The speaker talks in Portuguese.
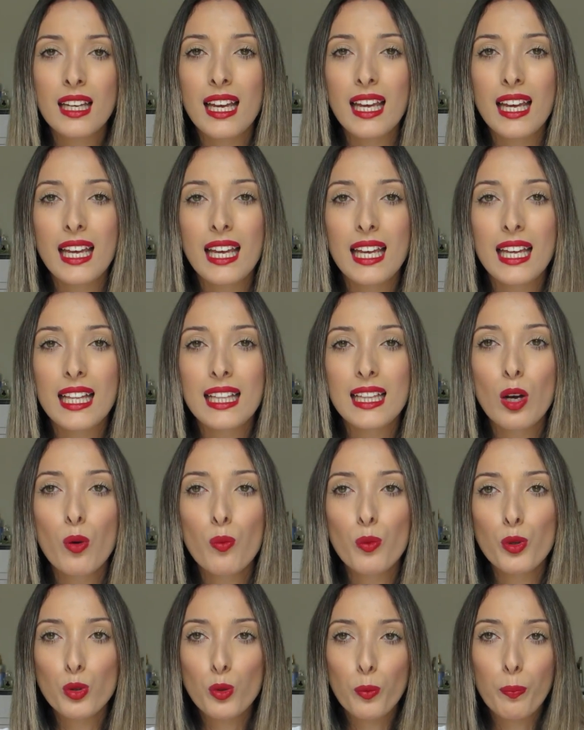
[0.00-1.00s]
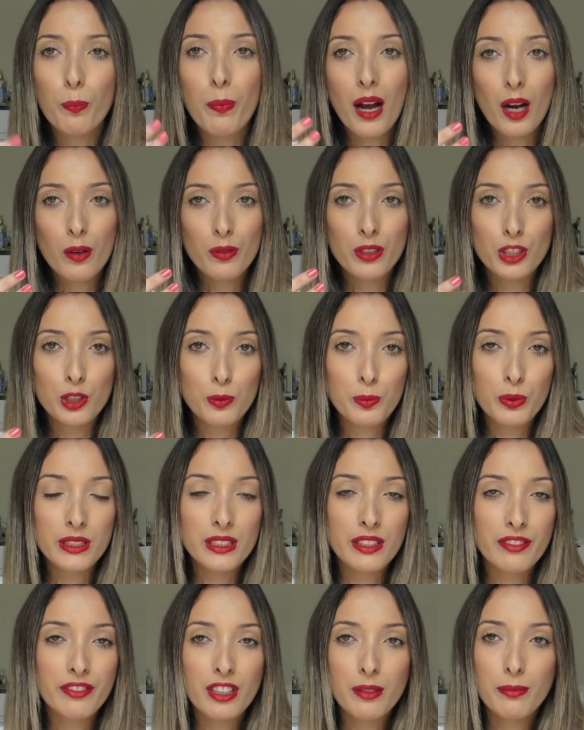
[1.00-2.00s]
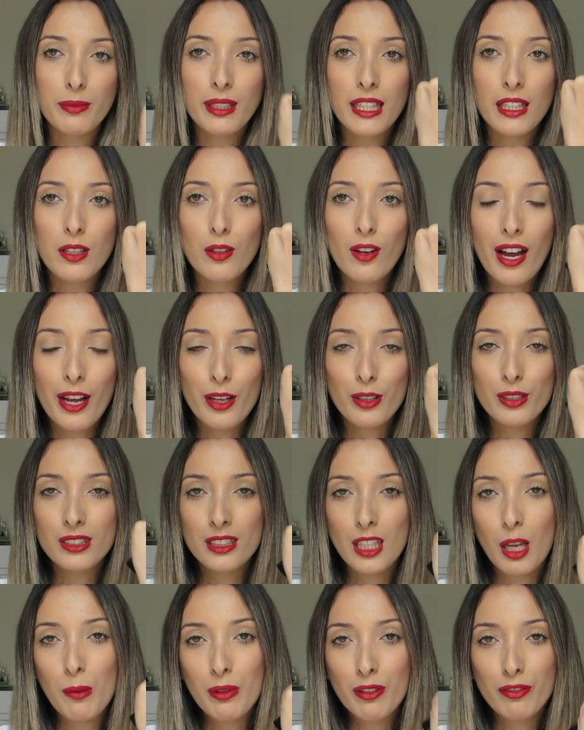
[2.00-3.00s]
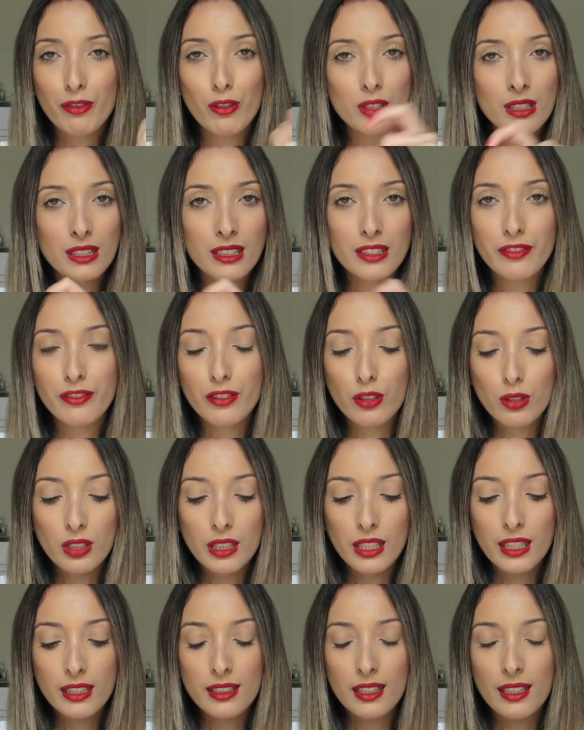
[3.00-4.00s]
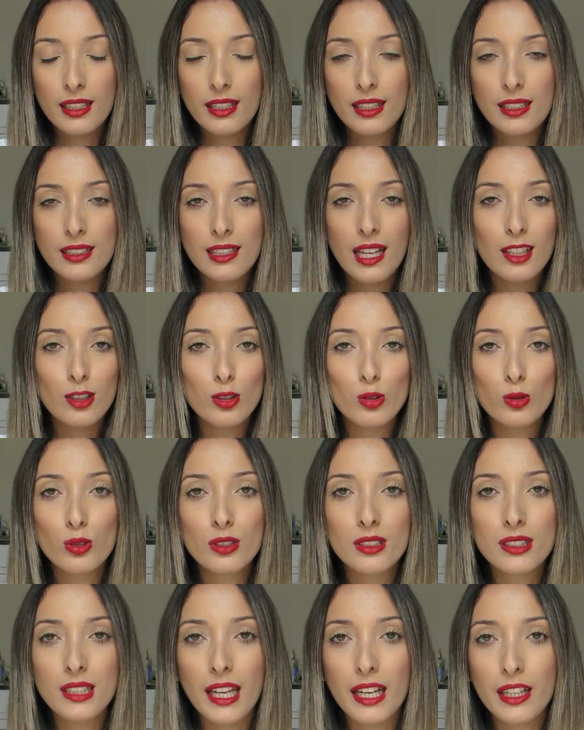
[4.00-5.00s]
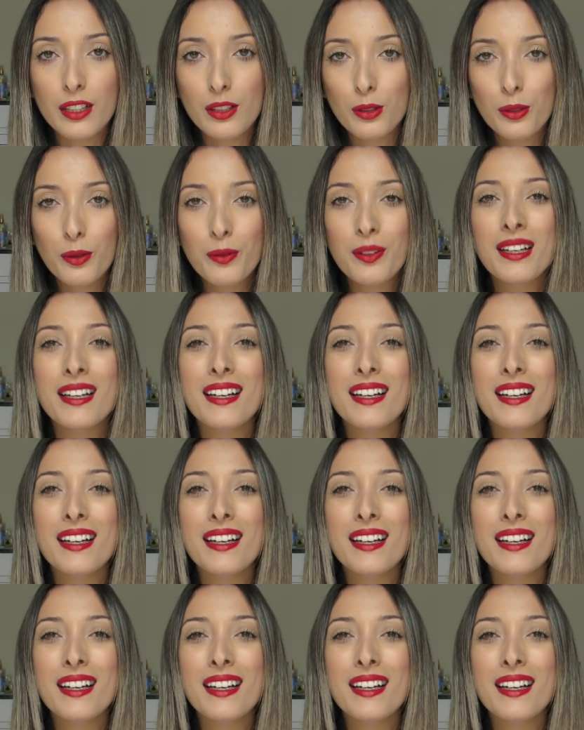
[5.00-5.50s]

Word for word: é, não muito power, tipo esse vermelho, aí eu sempre vou nesse violeta que tá tudo certo.